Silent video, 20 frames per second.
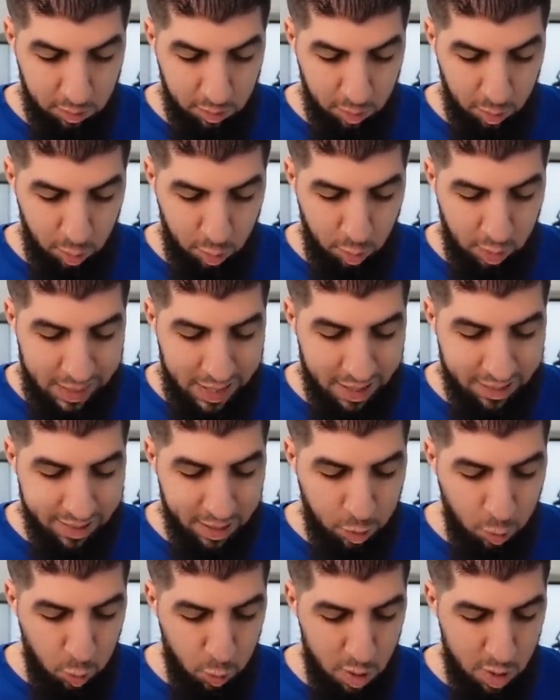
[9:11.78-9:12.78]

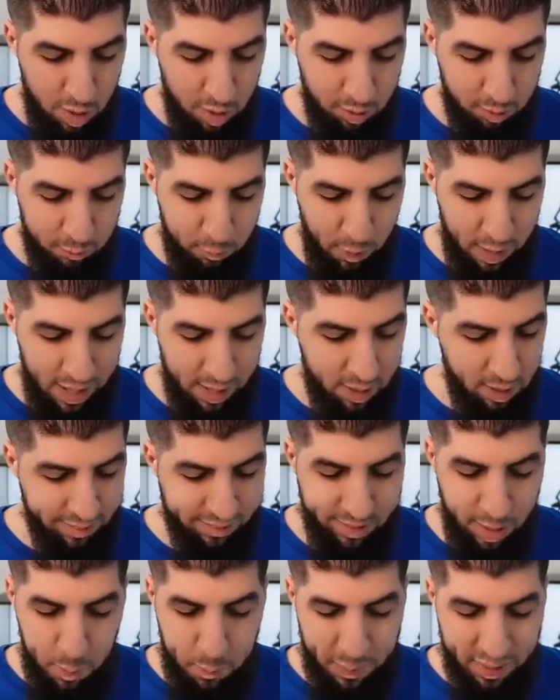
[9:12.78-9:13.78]
Regardez couleur. Voilà,
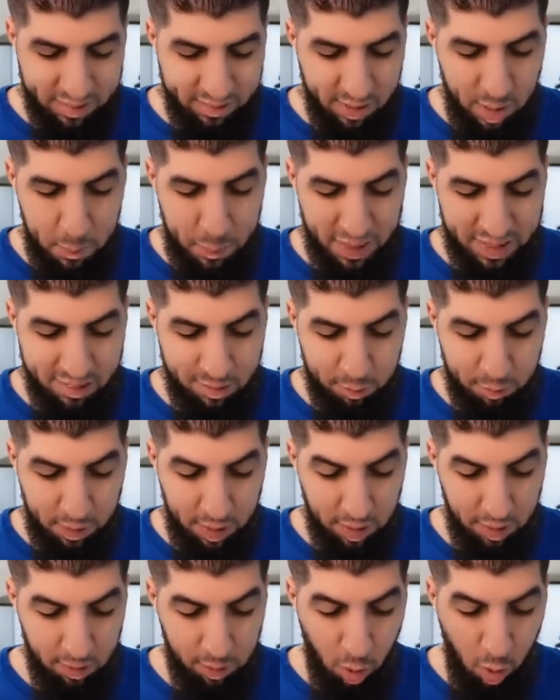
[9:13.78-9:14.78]
quand il est parti, il est parti,
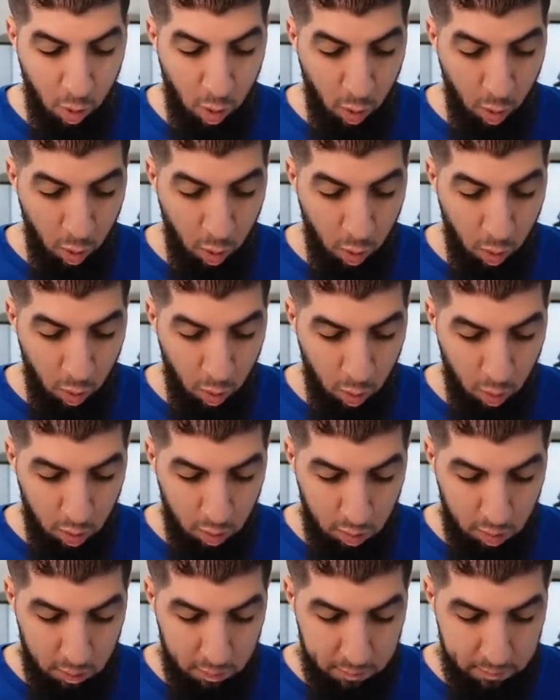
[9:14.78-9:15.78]
frère. Ouh
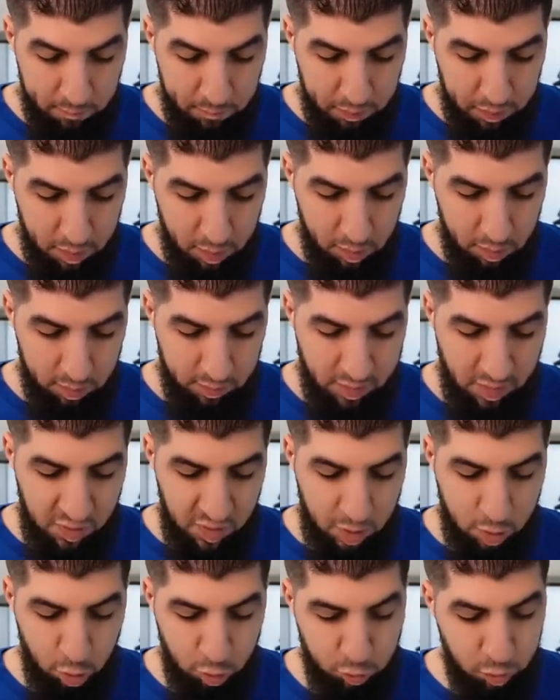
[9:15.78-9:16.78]
c'est
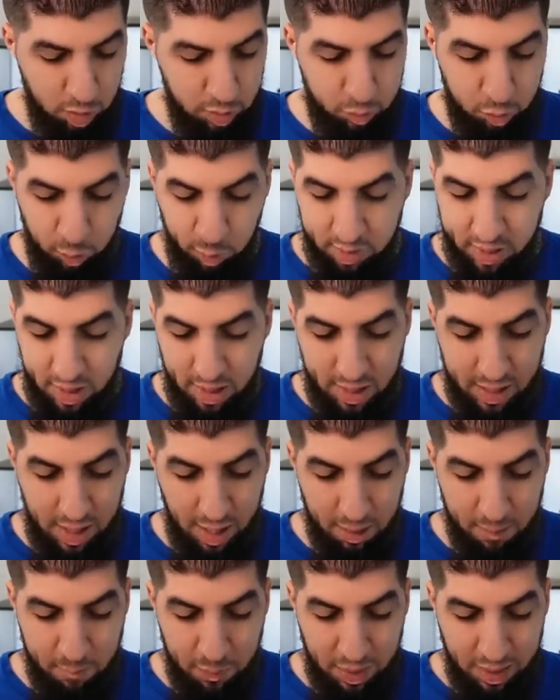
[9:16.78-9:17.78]
ça que je voulais vous montrer, les
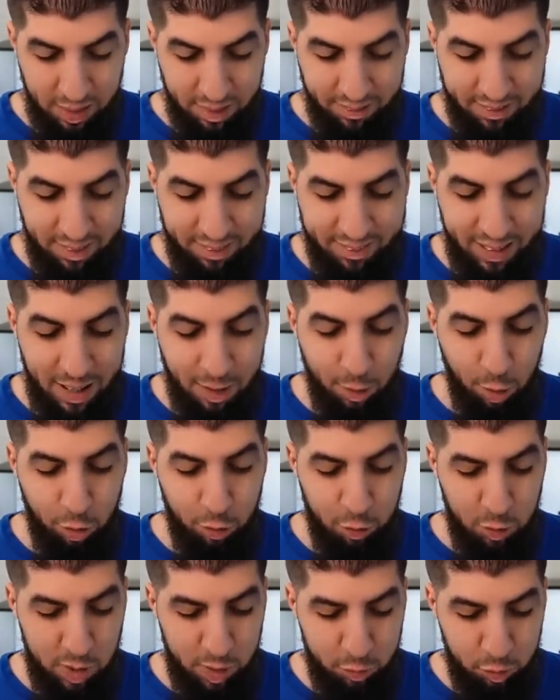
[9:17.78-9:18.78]
gars. C'est ça que
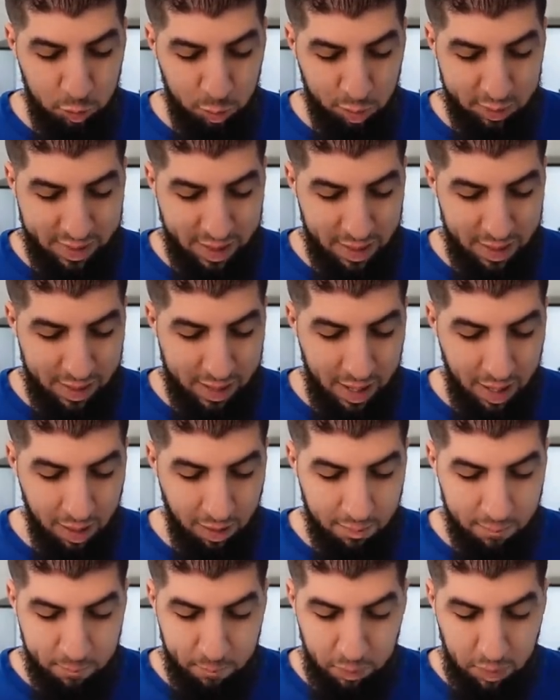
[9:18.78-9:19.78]
je voulais vous montrer, les gars.
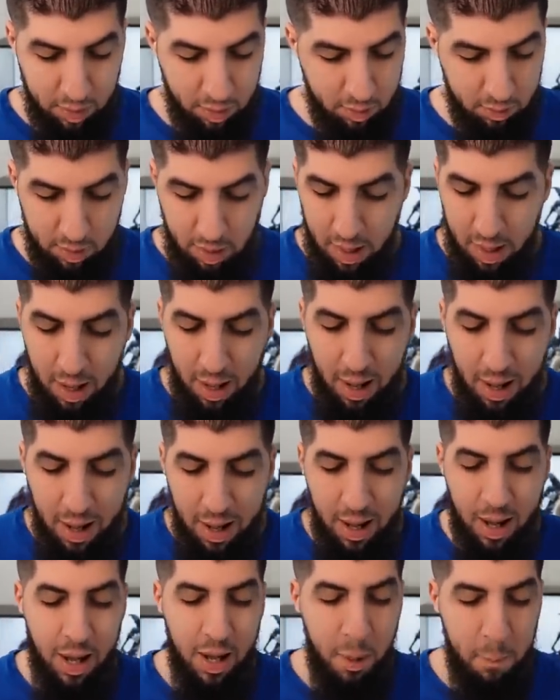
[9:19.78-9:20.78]

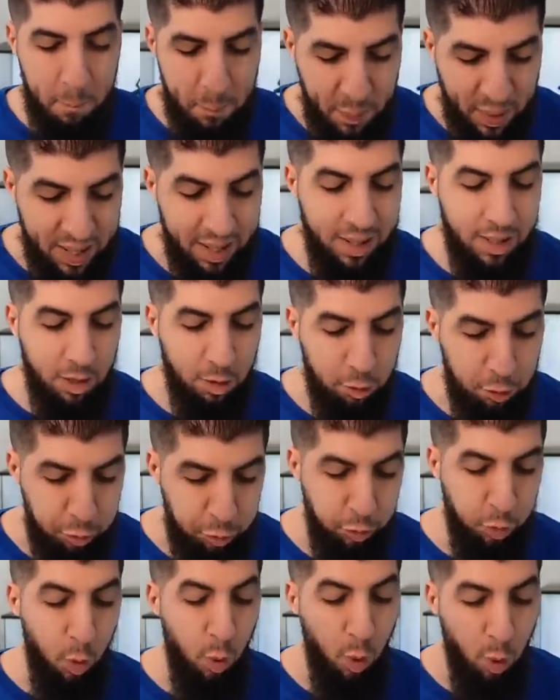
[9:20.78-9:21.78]

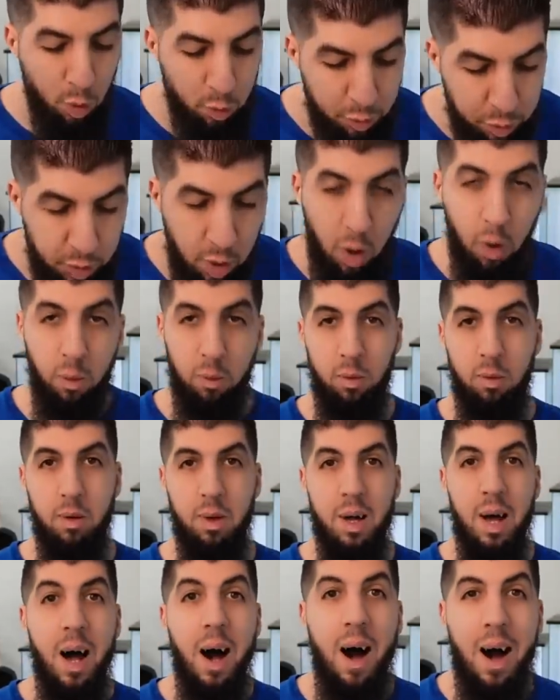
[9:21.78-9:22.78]
Impressionnant.
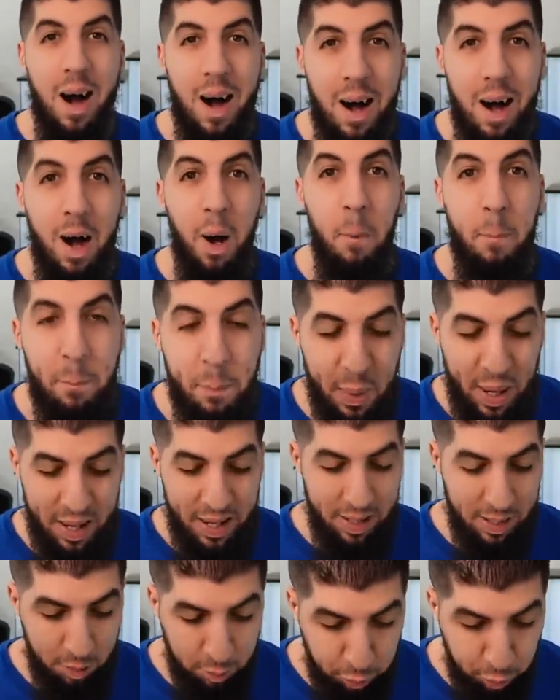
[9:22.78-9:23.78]

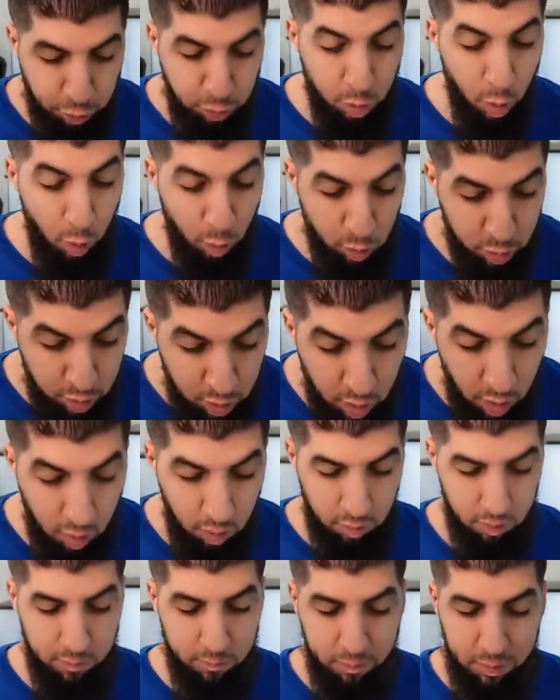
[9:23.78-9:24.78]

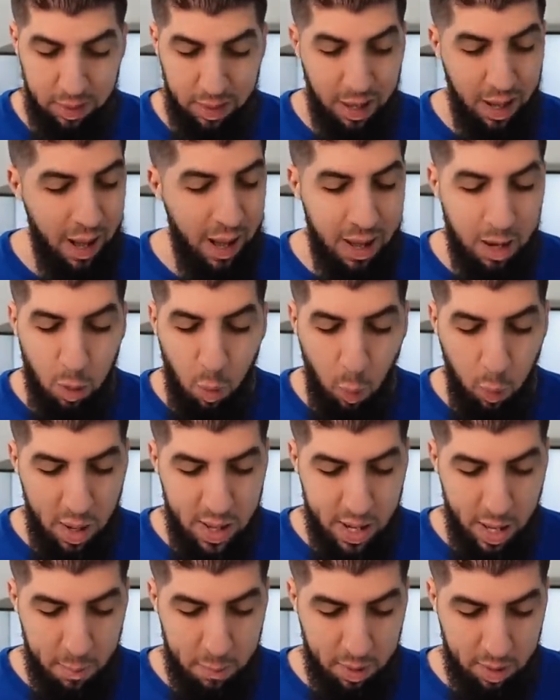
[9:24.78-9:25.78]
Impressionnant.
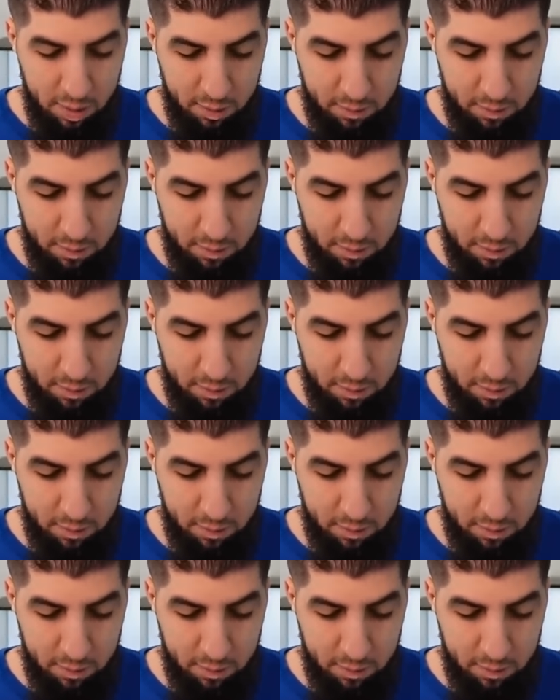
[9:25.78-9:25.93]
Incroyable.